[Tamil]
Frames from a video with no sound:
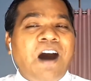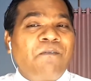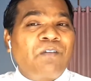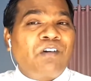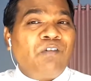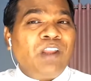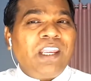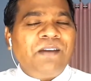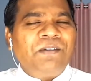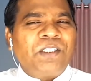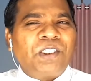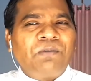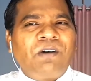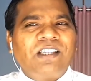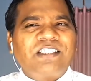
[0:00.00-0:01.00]
அவருடைய
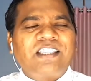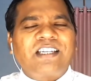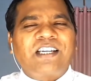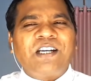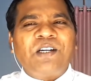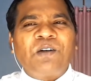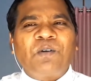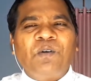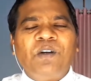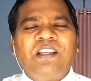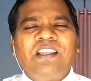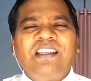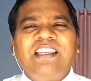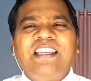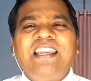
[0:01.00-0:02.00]
விசுவாச கண்
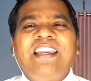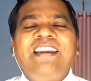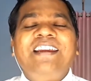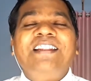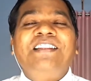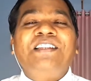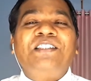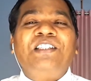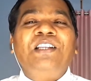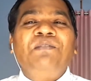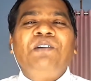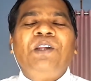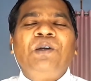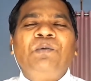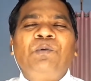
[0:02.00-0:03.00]
கொண்டு இந்த
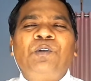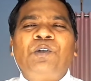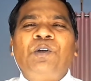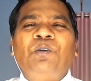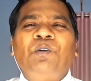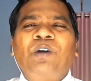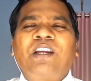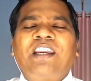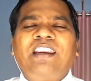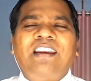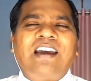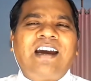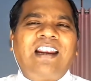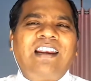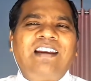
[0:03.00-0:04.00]
சிலுவையை உற்று
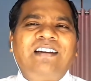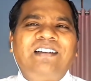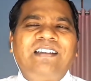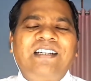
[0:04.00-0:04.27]
நோக்கினால்